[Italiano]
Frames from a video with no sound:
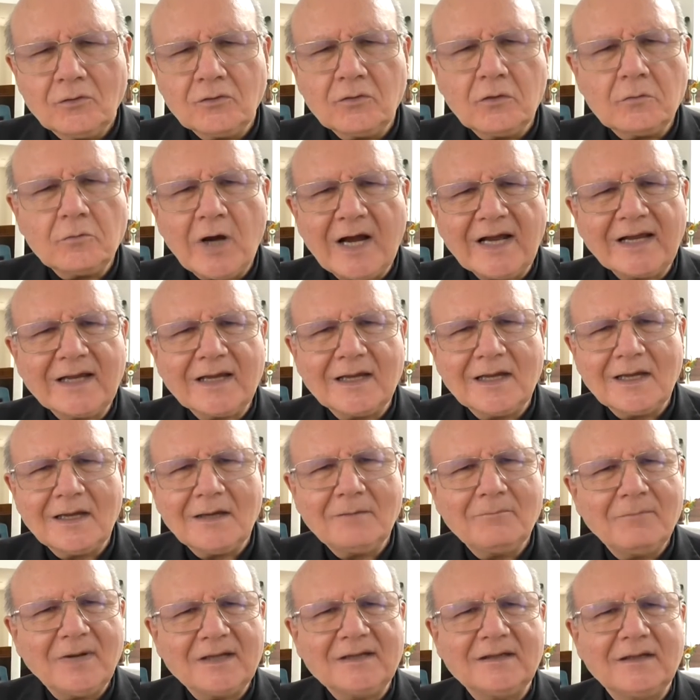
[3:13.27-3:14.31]
un uomo
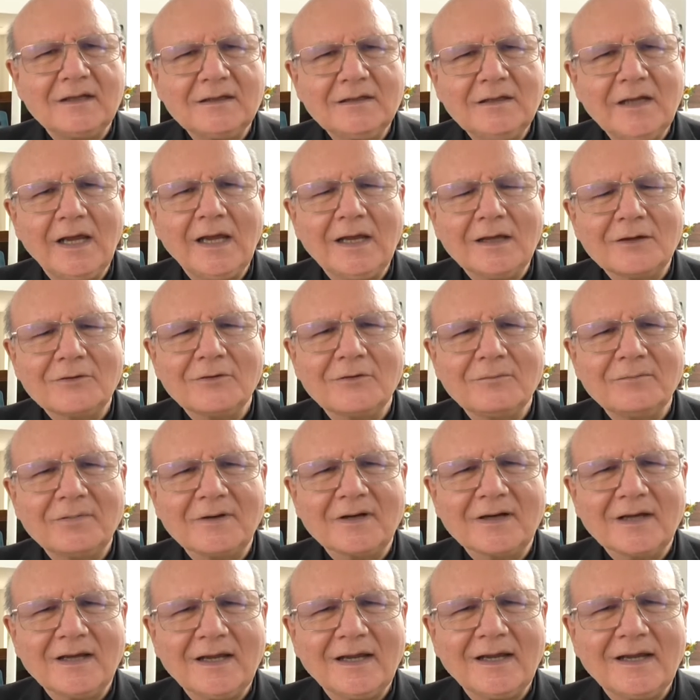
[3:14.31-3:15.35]
anche battagliero
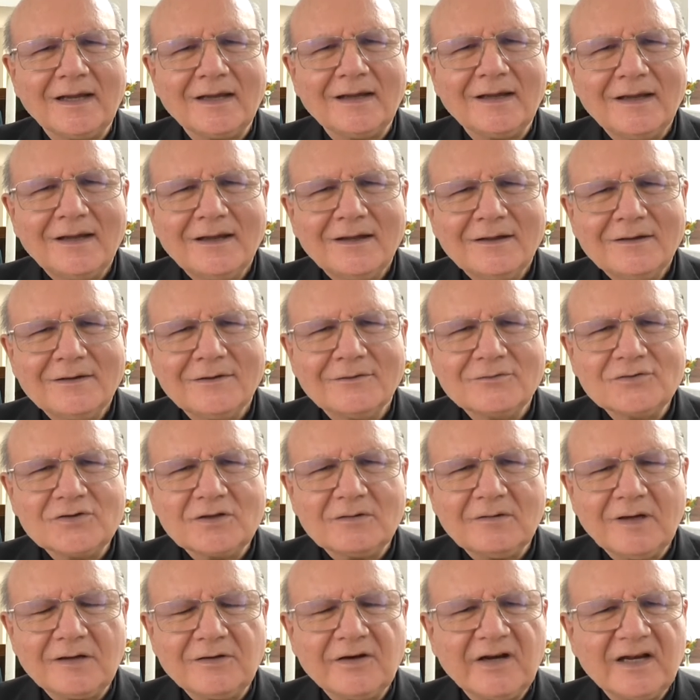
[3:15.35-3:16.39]
perché Don
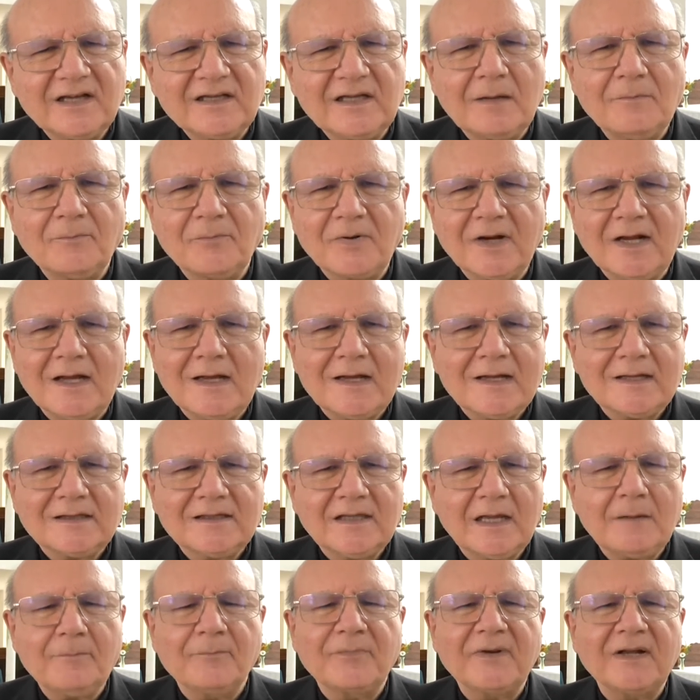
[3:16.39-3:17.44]
generale era tempra,
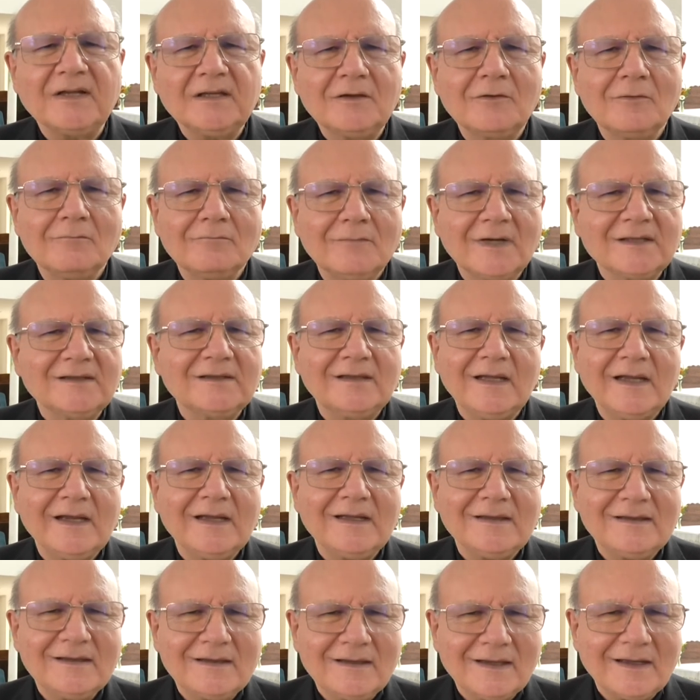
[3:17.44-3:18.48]
tempra, di
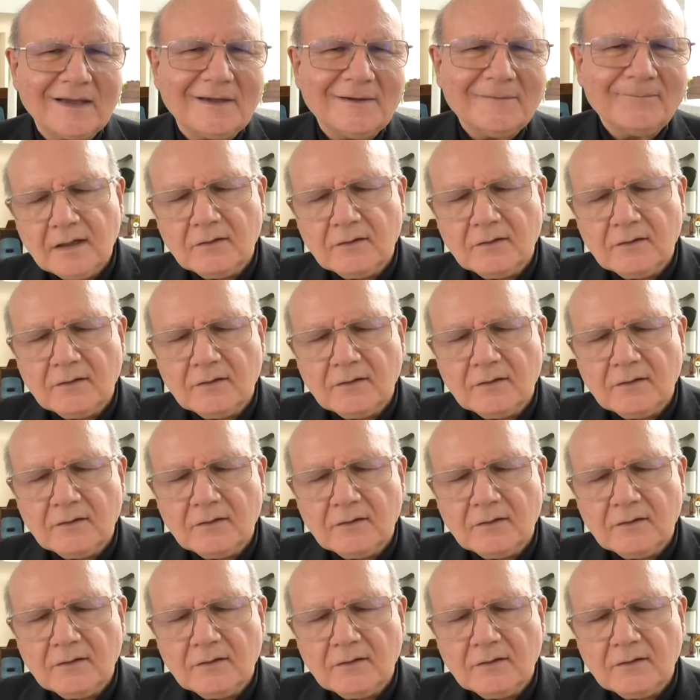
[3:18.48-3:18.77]
combattente.